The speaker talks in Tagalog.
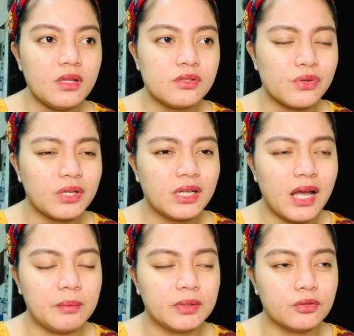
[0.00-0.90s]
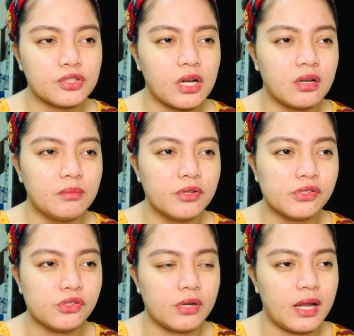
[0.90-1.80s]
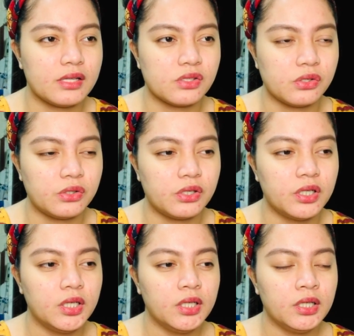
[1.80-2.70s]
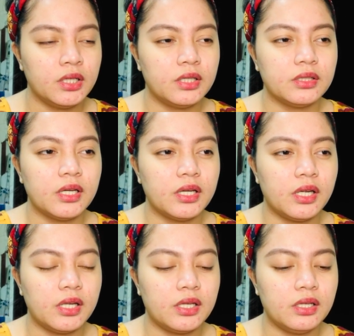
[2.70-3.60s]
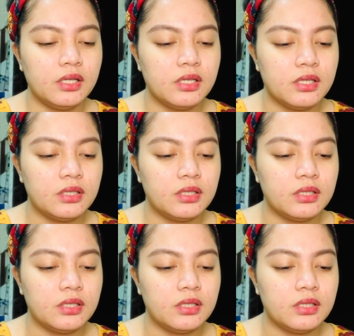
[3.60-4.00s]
So, ginagamit ko siyang moisturizer and then